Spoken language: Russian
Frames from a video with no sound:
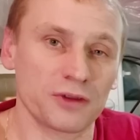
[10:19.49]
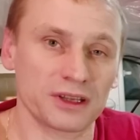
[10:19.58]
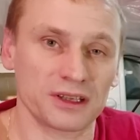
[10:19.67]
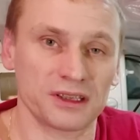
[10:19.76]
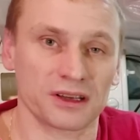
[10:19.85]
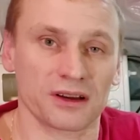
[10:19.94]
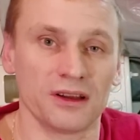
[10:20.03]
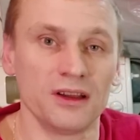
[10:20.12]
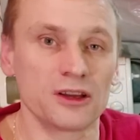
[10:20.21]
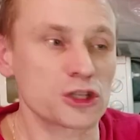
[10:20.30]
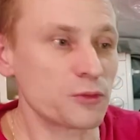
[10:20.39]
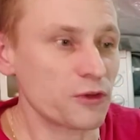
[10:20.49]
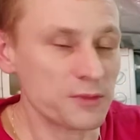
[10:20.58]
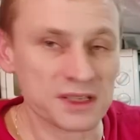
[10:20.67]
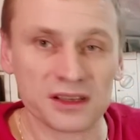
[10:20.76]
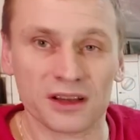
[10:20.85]
два таких, чтобы
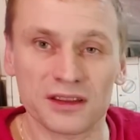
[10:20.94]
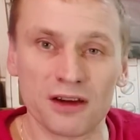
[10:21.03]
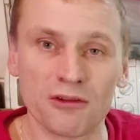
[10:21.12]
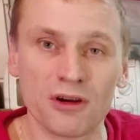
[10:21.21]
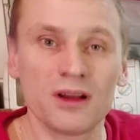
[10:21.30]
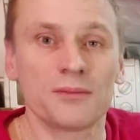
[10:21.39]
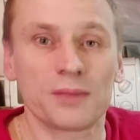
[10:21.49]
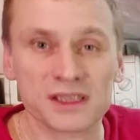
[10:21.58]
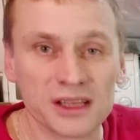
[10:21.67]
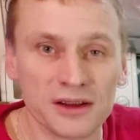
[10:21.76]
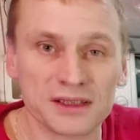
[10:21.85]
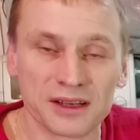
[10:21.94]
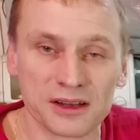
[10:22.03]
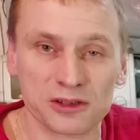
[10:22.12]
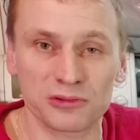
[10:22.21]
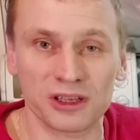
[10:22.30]
вместо одного поставить
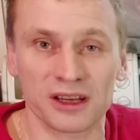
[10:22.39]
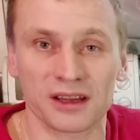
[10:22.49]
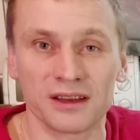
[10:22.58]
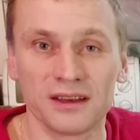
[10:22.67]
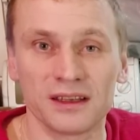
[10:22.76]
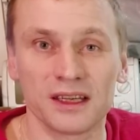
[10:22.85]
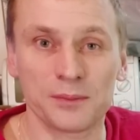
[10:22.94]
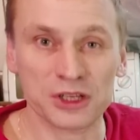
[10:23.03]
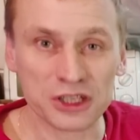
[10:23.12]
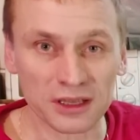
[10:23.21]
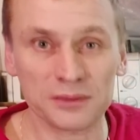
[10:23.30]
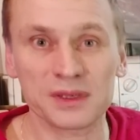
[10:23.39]
сразу три и печатать